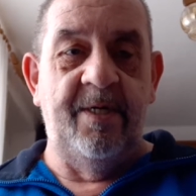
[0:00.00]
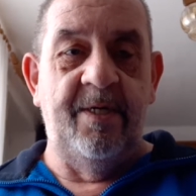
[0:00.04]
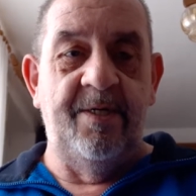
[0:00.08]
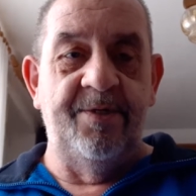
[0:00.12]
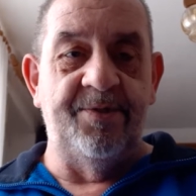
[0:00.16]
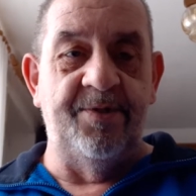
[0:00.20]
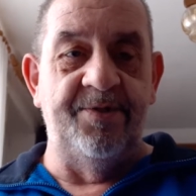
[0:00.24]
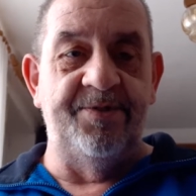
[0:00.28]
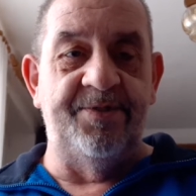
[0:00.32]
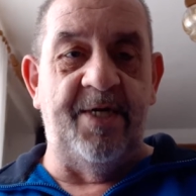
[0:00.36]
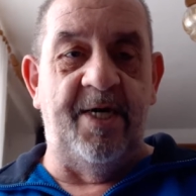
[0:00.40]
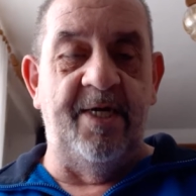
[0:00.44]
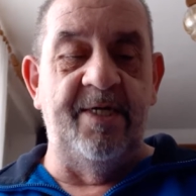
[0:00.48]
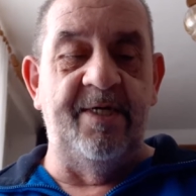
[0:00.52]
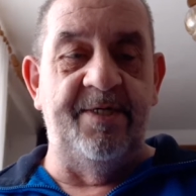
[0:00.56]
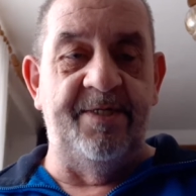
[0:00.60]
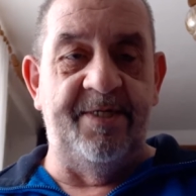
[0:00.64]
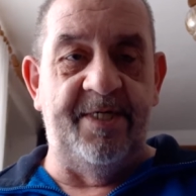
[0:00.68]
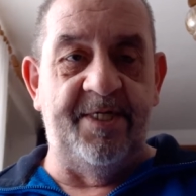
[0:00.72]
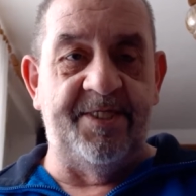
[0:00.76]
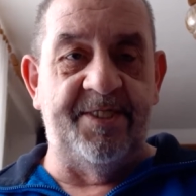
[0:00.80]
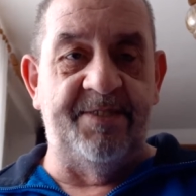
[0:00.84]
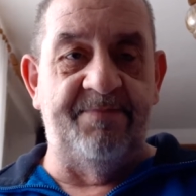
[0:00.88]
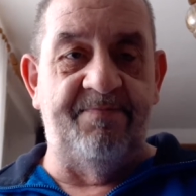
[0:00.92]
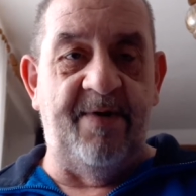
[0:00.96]
soziale
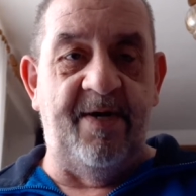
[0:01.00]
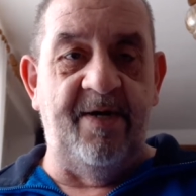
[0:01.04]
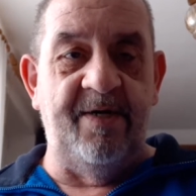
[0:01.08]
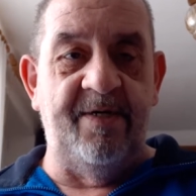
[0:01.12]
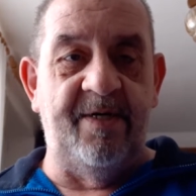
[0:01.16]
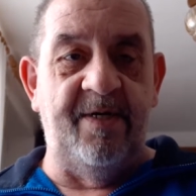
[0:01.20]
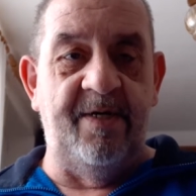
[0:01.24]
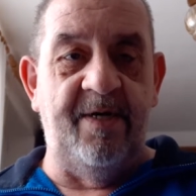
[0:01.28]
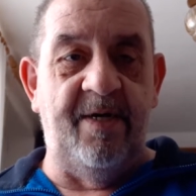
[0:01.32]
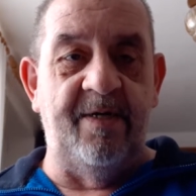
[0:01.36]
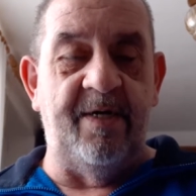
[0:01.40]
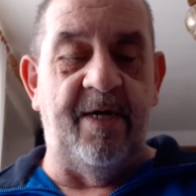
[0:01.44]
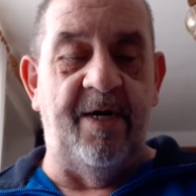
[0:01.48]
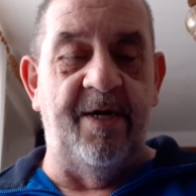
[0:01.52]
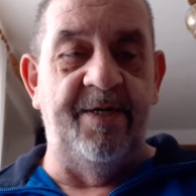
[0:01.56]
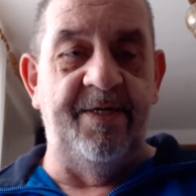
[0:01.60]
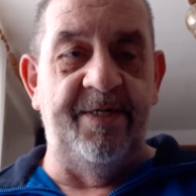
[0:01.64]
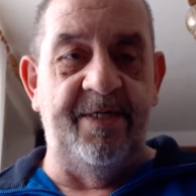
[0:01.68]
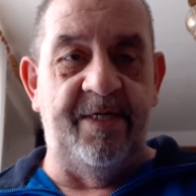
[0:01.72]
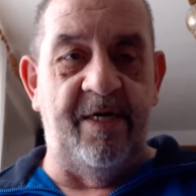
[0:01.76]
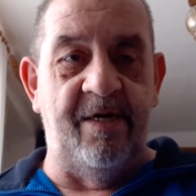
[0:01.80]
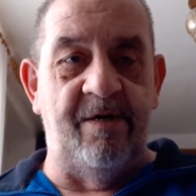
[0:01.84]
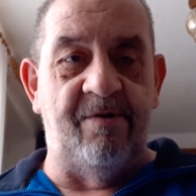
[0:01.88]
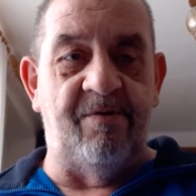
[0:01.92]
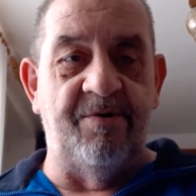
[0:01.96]
Netzwerke
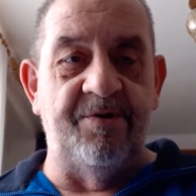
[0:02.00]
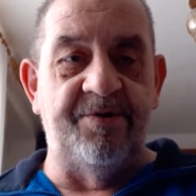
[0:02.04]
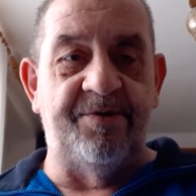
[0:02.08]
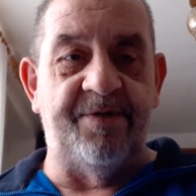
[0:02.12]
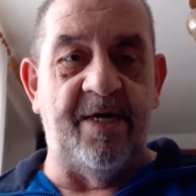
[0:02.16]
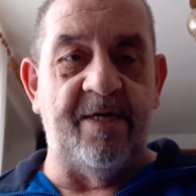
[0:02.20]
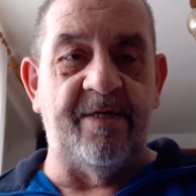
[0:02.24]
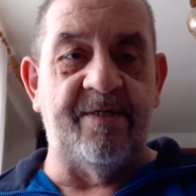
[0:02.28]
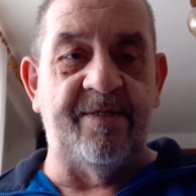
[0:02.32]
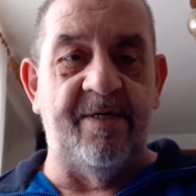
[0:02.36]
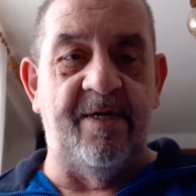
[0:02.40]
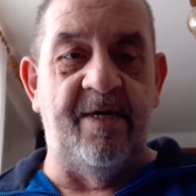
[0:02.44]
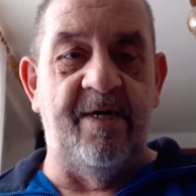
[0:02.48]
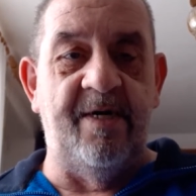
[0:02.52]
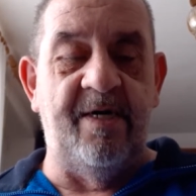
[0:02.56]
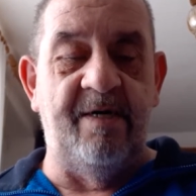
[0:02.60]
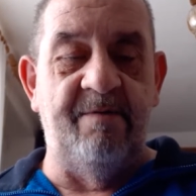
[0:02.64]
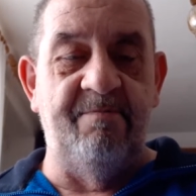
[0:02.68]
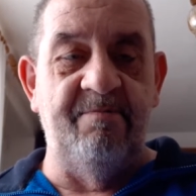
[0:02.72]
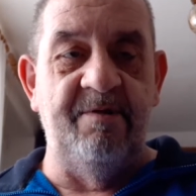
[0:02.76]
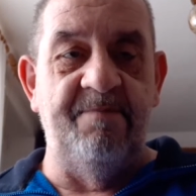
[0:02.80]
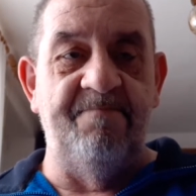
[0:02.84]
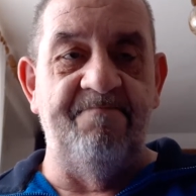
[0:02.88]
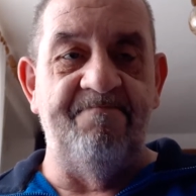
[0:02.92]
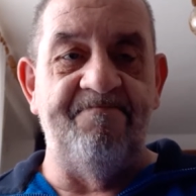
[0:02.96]
einige Kontakte
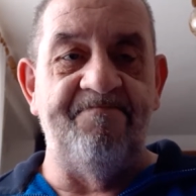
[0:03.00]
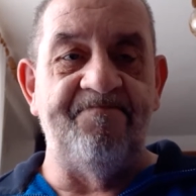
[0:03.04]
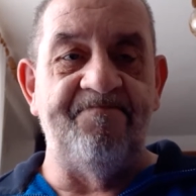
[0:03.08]
habe